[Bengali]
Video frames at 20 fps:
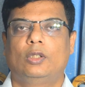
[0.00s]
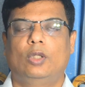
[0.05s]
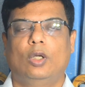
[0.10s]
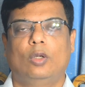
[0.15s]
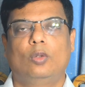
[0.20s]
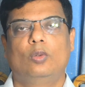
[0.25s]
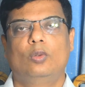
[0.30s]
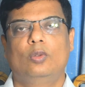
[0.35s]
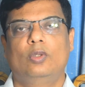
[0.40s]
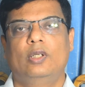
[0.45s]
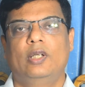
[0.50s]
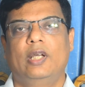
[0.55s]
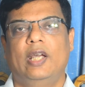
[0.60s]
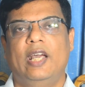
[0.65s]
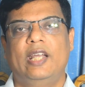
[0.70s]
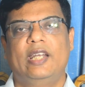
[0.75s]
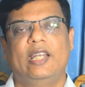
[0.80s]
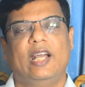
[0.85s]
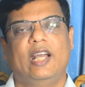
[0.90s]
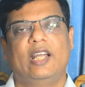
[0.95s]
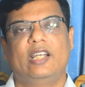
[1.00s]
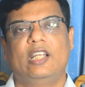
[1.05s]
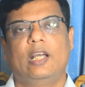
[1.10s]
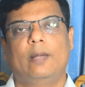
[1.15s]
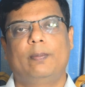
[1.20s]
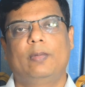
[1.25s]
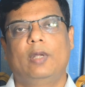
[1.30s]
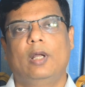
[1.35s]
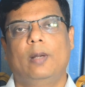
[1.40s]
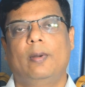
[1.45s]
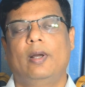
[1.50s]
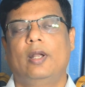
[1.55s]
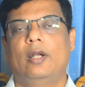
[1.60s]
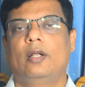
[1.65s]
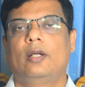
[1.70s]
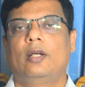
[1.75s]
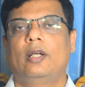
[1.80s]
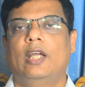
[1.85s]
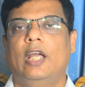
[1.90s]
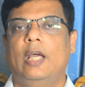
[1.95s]
তখন এই টাকাটি আপনি আবার
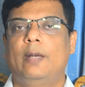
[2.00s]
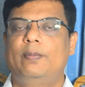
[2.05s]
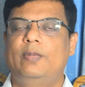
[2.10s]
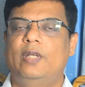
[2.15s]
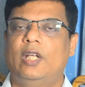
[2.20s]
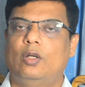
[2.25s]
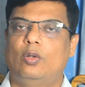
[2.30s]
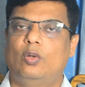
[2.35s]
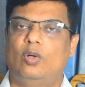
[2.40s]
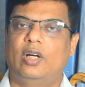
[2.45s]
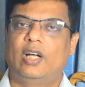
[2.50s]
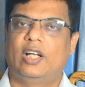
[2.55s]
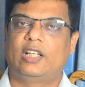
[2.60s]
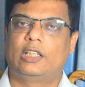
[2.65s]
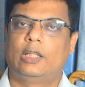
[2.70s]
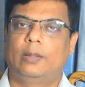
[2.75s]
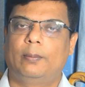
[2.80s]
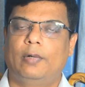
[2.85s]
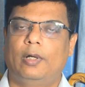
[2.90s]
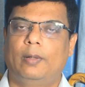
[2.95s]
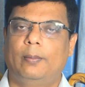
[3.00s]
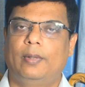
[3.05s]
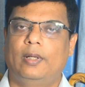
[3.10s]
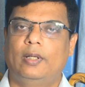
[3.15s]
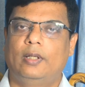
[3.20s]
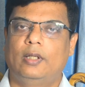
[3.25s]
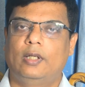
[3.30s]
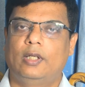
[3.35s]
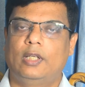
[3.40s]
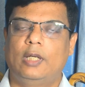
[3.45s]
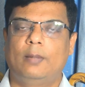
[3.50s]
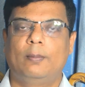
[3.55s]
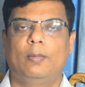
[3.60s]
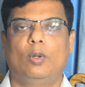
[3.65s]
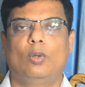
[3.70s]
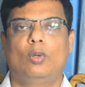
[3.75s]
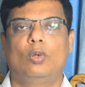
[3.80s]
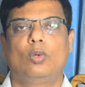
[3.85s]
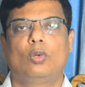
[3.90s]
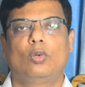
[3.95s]
এফডিআর করে রাখতে পারবেন কিংবা
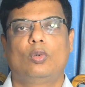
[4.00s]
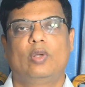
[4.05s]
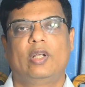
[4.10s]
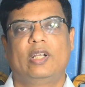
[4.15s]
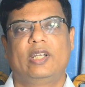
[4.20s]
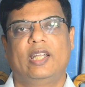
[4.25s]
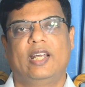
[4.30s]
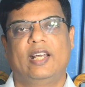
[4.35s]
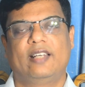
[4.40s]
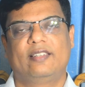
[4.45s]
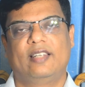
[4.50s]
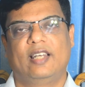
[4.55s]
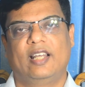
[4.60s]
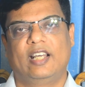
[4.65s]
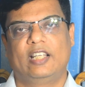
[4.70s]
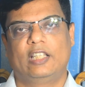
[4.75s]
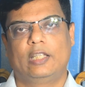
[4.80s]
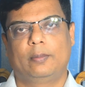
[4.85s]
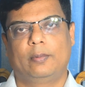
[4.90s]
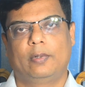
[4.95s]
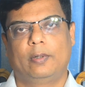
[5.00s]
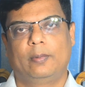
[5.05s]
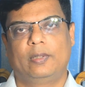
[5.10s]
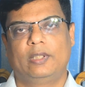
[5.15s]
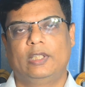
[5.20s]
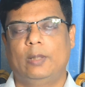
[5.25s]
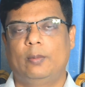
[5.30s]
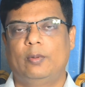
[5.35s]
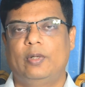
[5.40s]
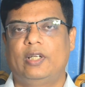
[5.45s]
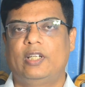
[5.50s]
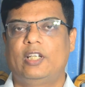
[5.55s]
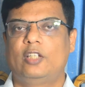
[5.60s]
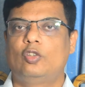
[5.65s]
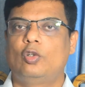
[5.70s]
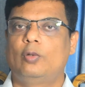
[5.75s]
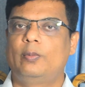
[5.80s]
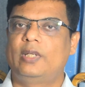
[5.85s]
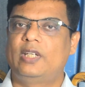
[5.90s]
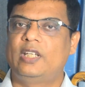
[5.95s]
অন্য কোনো একটি কাজে লাগাইতে পারবেন যেমন একটি
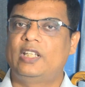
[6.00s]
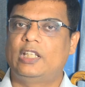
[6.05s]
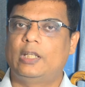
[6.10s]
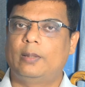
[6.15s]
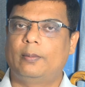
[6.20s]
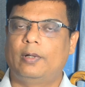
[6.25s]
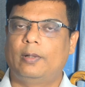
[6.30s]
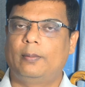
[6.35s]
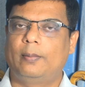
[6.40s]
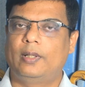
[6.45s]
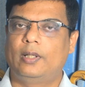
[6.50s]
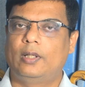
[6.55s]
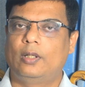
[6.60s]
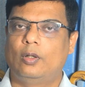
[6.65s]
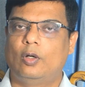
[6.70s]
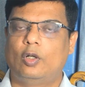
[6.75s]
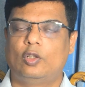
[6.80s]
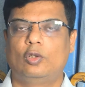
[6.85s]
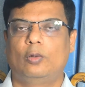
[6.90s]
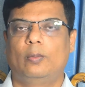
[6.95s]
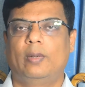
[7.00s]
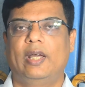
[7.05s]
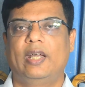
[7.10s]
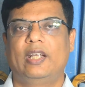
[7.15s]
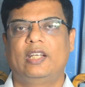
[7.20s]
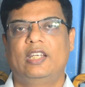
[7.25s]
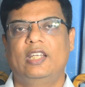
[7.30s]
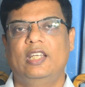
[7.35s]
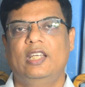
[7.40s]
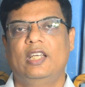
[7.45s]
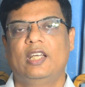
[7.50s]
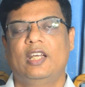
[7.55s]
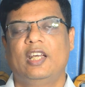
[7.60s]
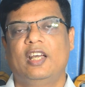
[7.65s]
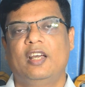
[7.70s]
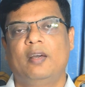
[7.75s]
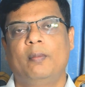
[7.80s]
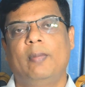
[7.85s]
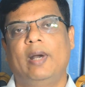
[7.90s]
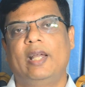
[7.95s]
জমি কিনতে পারবেন অথবা একটি
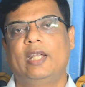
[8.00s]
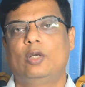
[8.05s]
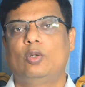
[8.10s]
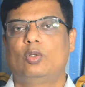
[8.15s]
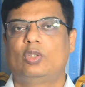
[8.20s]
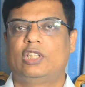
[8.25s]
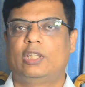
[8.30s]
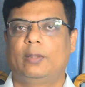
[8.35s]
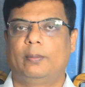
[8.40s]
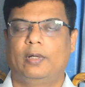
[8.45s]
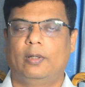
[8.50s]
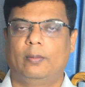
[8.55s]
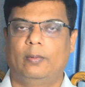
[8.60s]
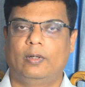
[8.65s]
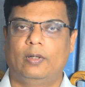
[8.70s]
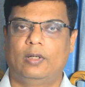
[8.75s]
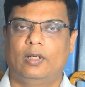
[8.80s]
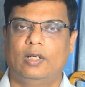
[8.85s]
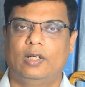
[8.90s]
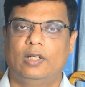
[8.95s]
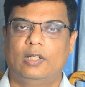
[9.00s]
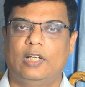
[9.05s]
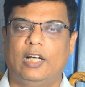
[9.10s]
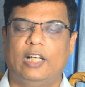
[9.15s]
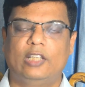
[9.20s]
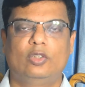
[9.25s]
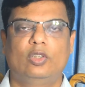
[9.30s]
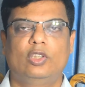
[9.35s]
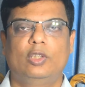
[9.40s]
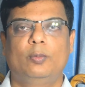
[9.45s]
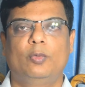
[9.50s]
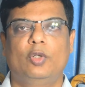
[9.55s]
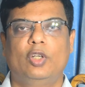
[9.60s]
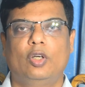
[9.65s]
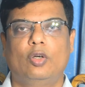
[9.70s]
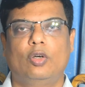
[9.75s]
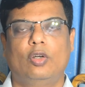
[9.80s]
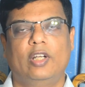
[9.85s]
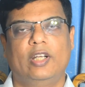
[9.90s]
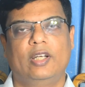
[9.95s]
বাড়ি করতে পারবেন আর যদি মনে
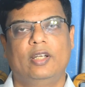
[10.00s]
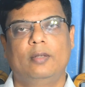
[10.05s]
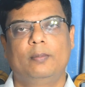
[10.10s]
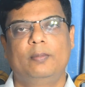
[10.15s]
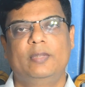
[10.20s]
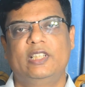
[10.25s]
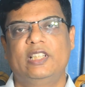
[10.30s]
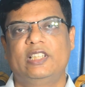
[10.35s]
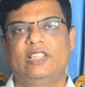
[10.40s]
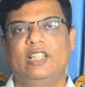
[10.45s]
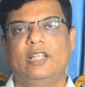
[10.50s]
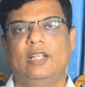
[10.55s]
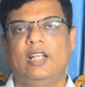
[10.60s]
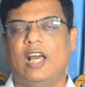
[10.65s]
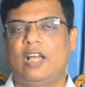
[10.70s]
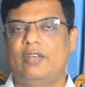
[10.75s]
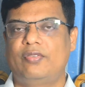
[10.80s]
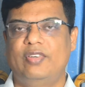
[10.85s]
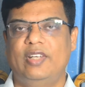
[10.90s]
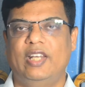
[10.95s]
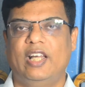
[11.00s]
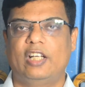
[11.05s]
করেন বিদেশে আর ফিরে